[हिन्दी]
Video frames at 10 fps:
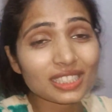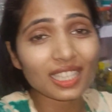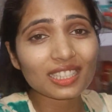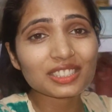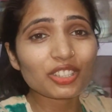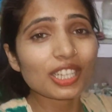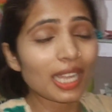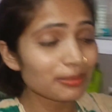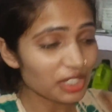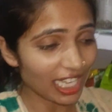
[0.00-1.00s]
प्रेस कर लीजिए और
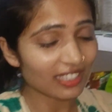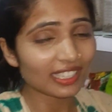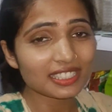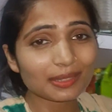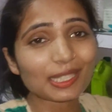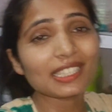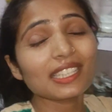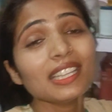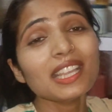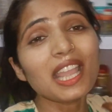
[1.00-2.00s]
हम चाहते हैं इसी
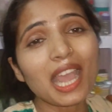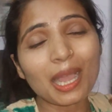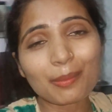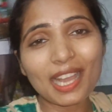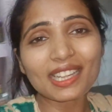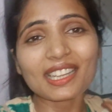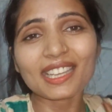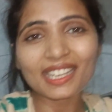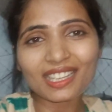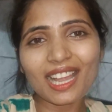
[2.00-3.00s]
महीने हमारे
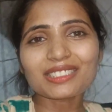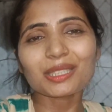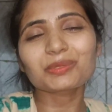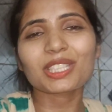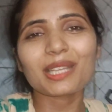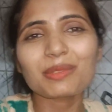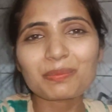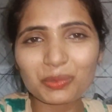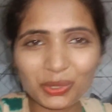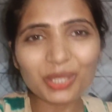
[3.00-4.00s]
एक लाख
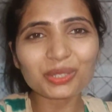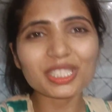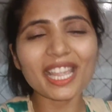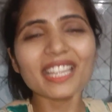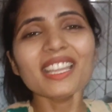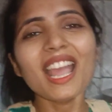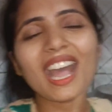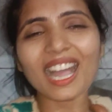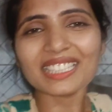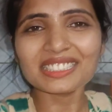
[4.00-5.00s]
सब्सक्राइबर पूरे हो जाएं
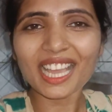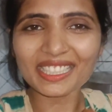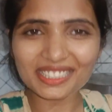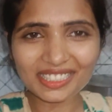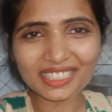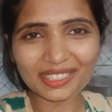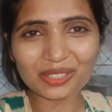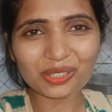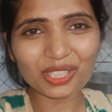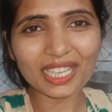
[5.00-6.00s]
आज 90
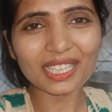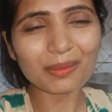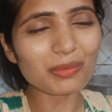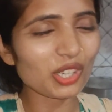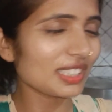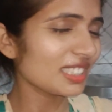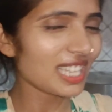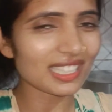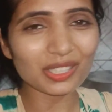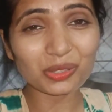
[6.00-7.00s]
के हो गए हम बहुत ही
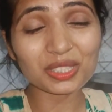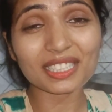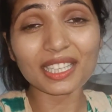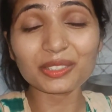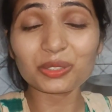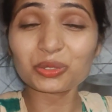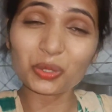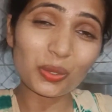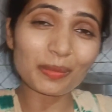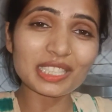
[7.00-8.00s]
ज्यादा खुश हैं थैंक यू
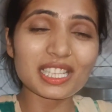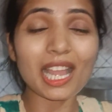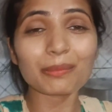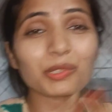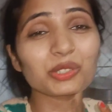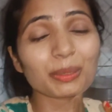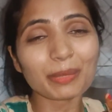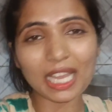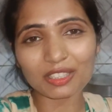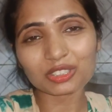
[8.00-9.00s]
सो मच आप लोगों के
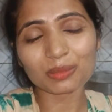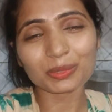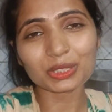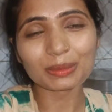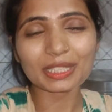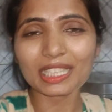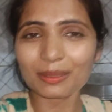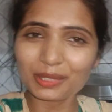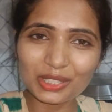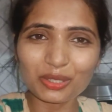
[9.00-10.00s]
प्यार और सपोर्ट के बिना
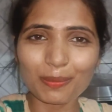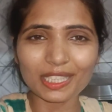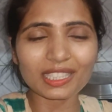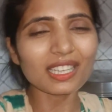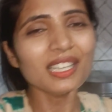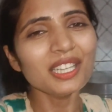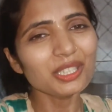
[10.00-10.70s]
कभी नहीं हो पाता